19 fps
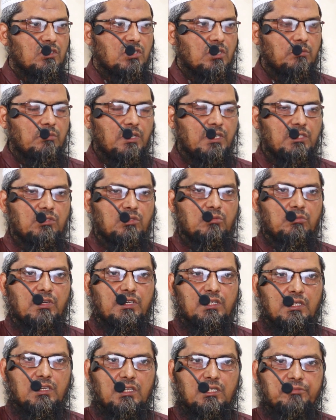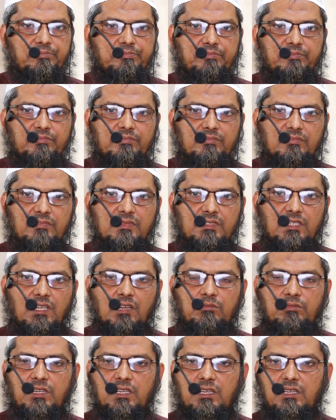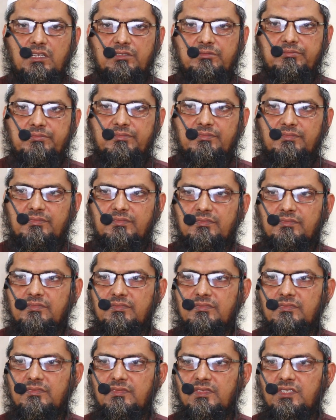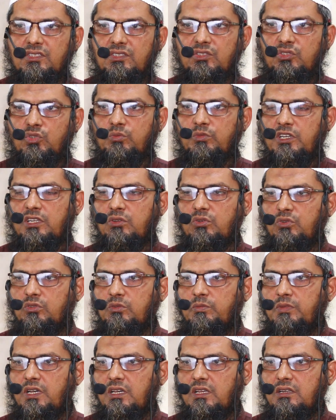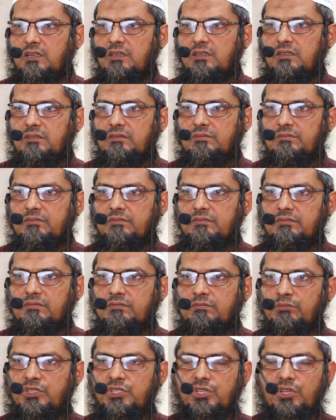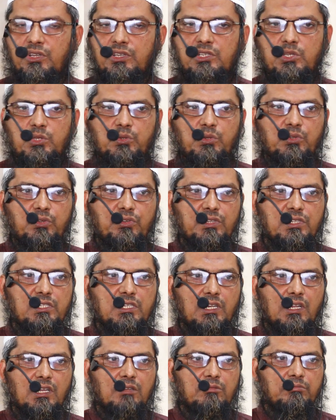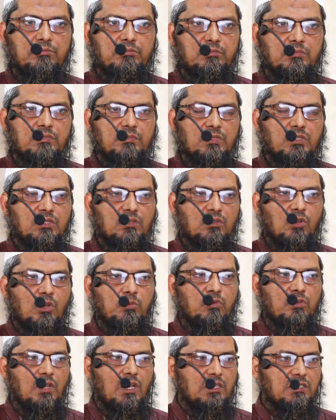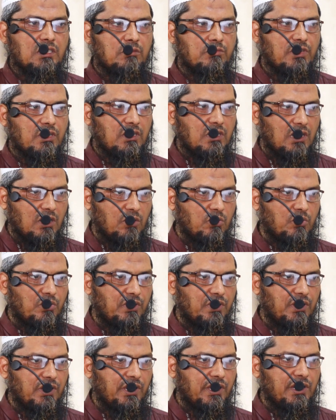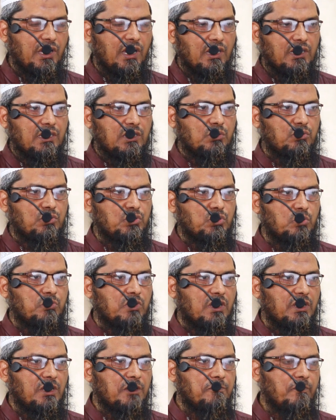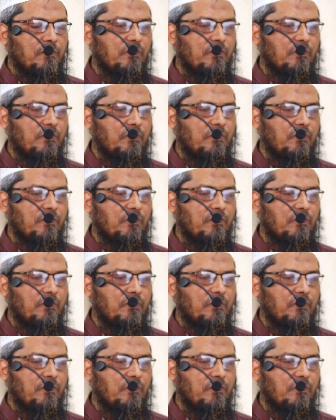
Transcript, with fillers: সম্মানিত ভাইয়েরা আমরা জুমার খুদ্বার বিষয় শুরু করেছিলাম কবর আজাবের কারণ এর আগে দুই জুমাই